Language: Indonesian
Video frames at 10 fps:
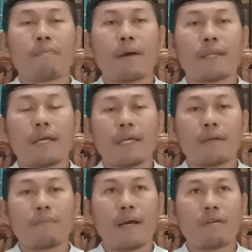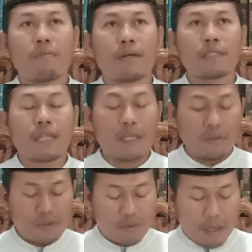Pada hikmah nomor
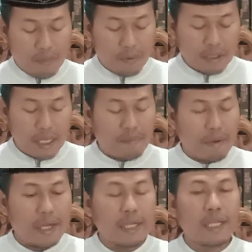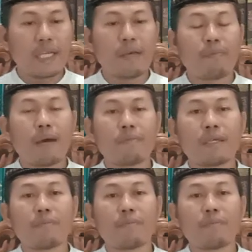128 ini Imam